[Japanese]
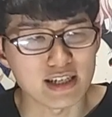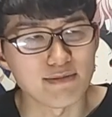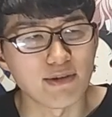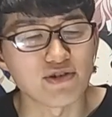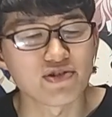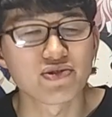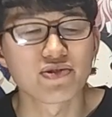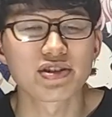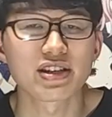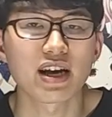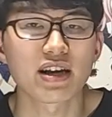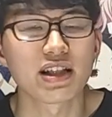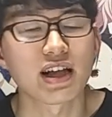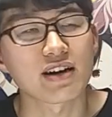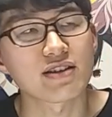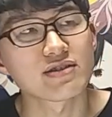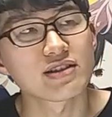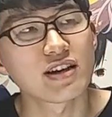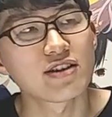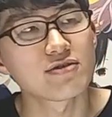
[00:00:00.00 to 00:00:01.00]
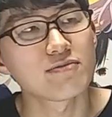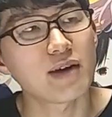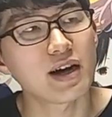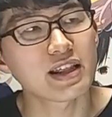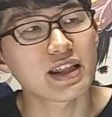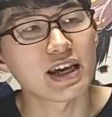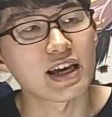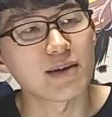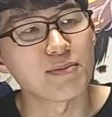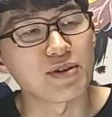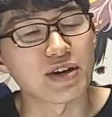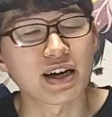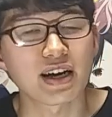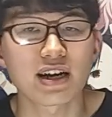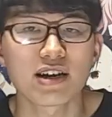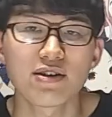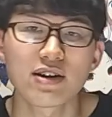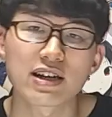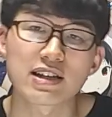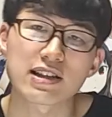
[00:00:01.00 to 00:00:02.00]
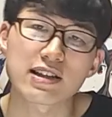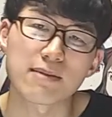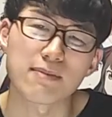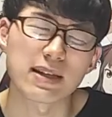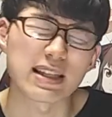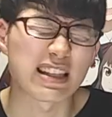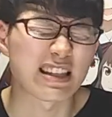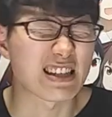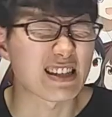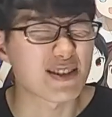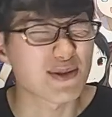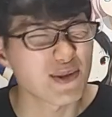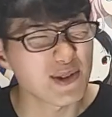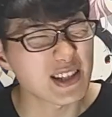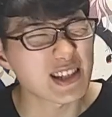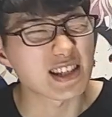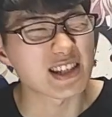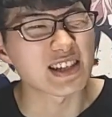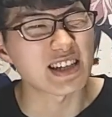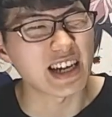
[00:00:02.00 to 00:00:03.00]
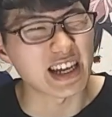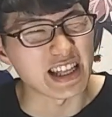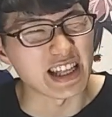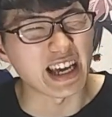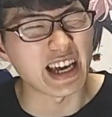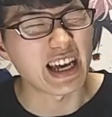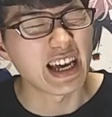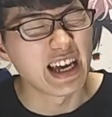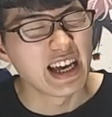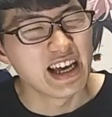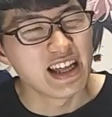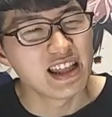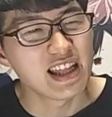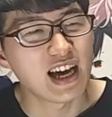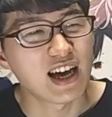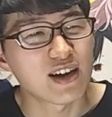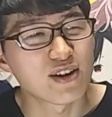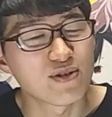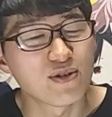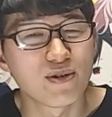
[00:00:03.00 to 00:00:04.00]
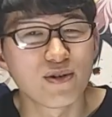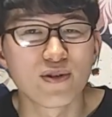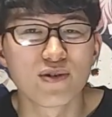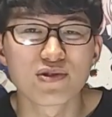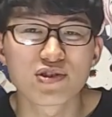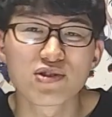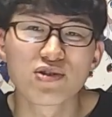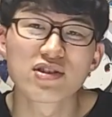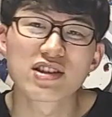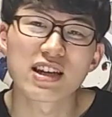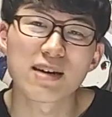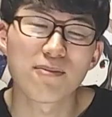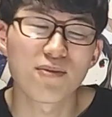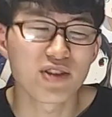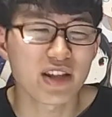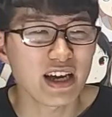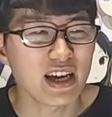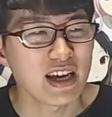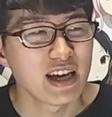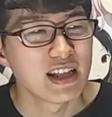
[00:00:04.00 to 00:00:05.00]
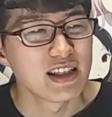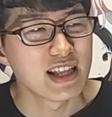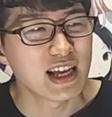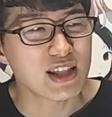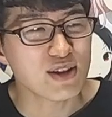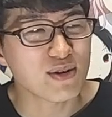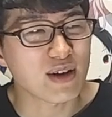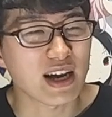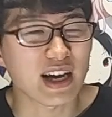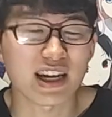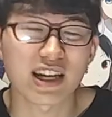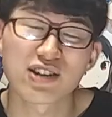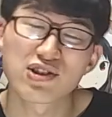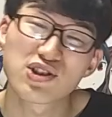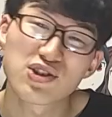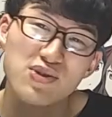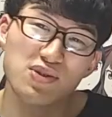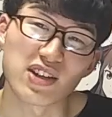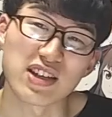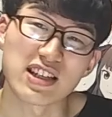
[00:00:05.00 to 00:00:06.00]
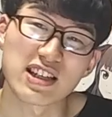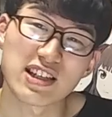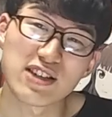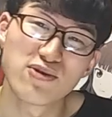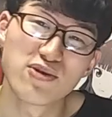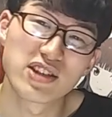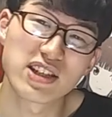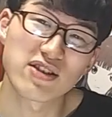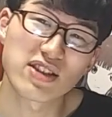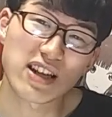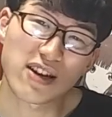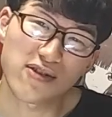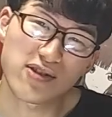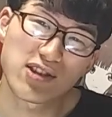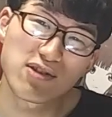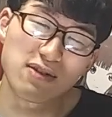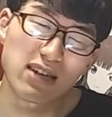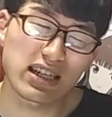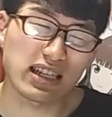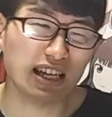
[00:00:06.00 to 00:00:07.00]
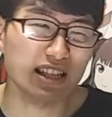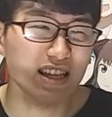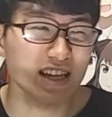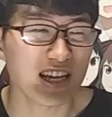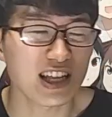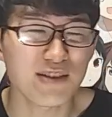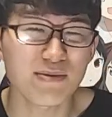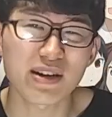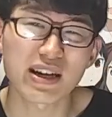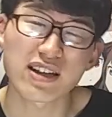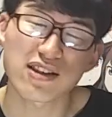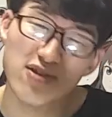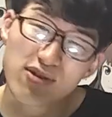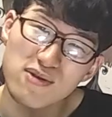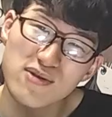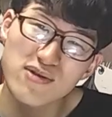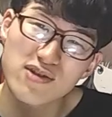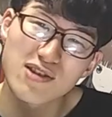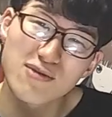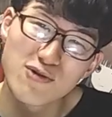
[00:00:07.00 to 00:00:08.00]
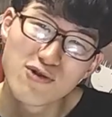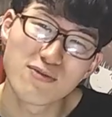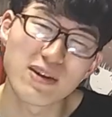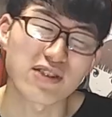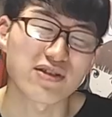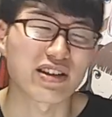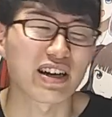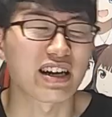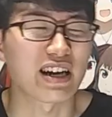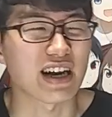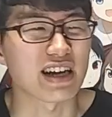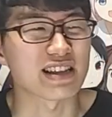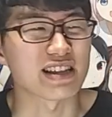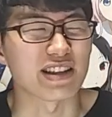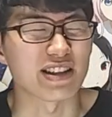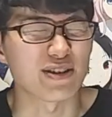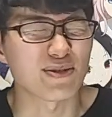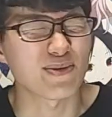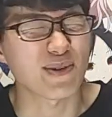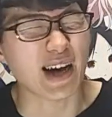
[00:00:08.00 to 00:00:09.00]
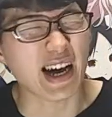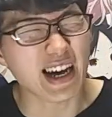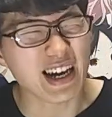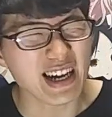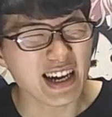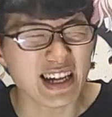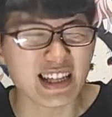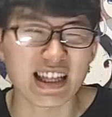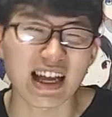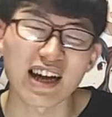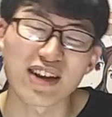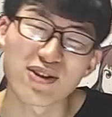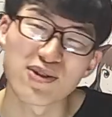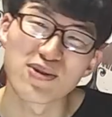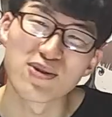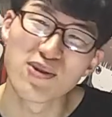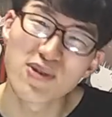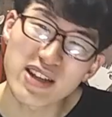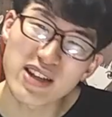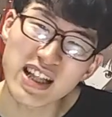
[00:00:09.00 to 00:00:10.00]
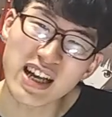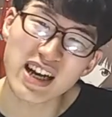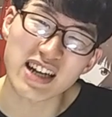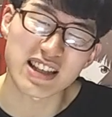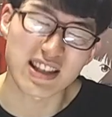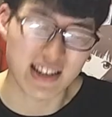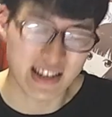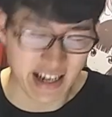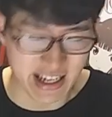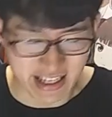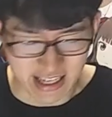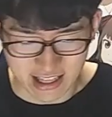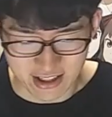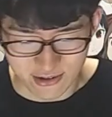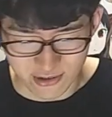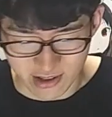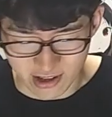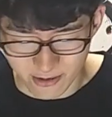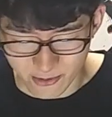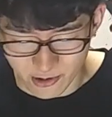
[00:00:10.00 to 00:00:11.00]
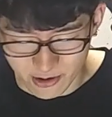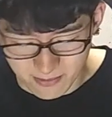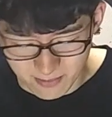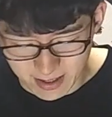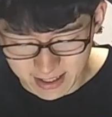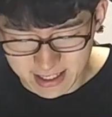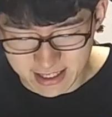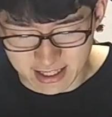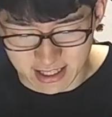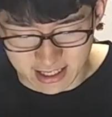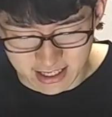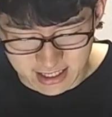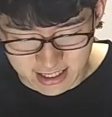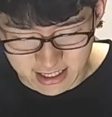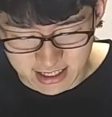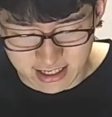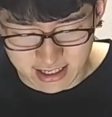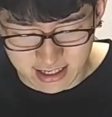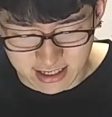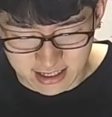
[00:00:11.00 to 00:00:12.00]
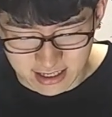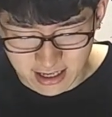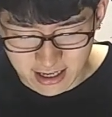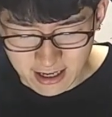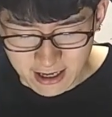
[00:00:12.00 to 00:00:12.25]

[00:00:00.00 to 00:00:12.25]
まあ、おしおちゃんが亡くなるまで、まあ、よかれるわけですけど、まあ、すごい辛いね。で、あのー、おしおちゃんもね、なんとか影吉しおちゃん、しおりちゃんを託すわけなんだけども、結局それもうまくいかなかったっていうのを考えた後、よりなんか辛いなっていうのは思いましたし、